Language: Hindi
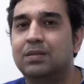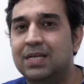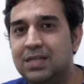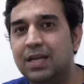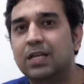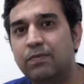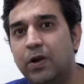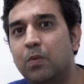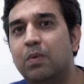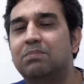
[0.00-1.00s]
जैसे कि इस
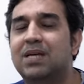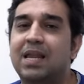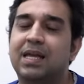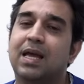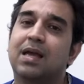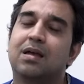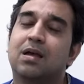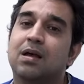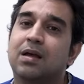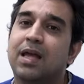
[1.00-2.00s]
वीडियो में हम जानेंगे
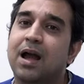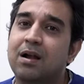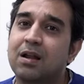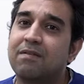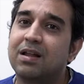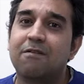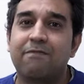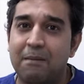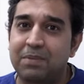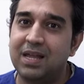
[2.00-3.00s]
कि अंडरवेयर का
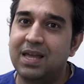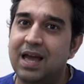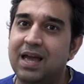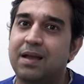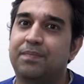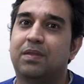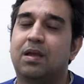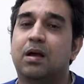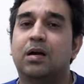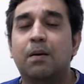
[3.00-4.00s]
फैब्रिक क्या है
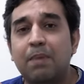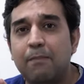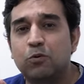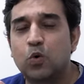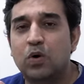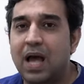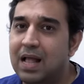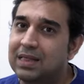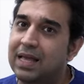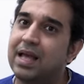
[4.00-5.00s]
कब आप उसको
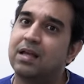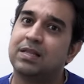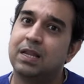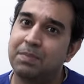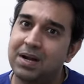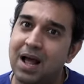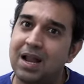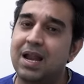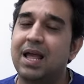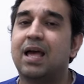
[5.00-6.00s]
डालते हैं दिन में
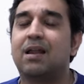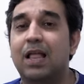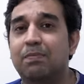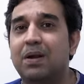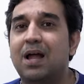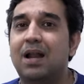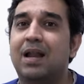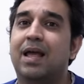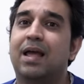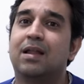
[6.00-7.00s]
डाल रहे हैं रात में डाल
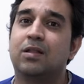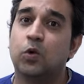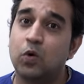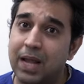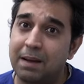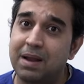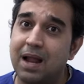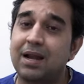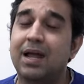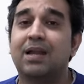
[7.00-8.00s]
रहे हैं दोनों टाइम
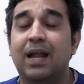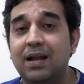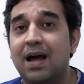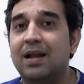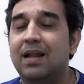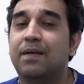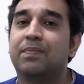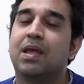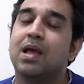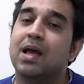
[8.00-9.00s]
डाल रहे हैं नहीं डाल रहे हैं